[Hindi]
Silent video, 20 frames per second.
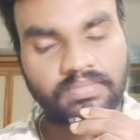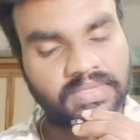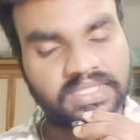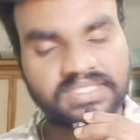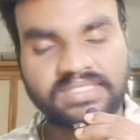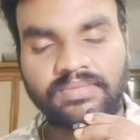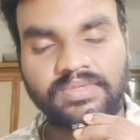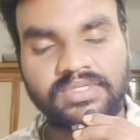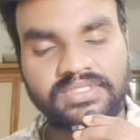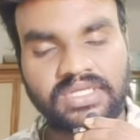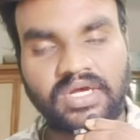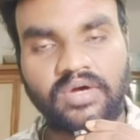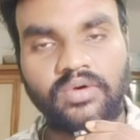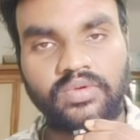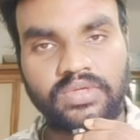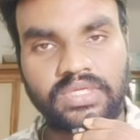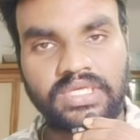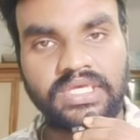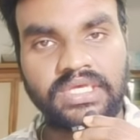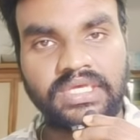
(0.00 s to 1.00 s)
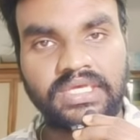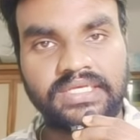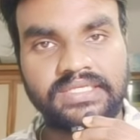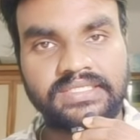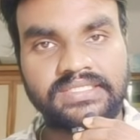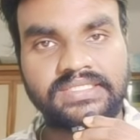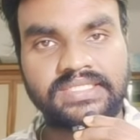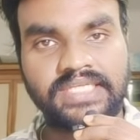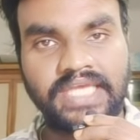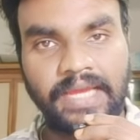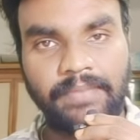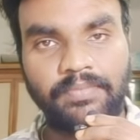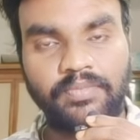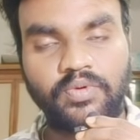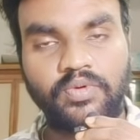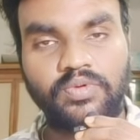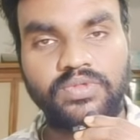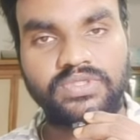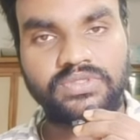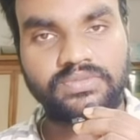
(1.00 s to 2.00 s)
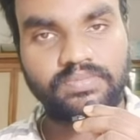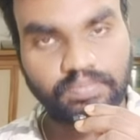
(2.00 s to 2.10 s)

मैं समझता हूँ कि इस कैम्प को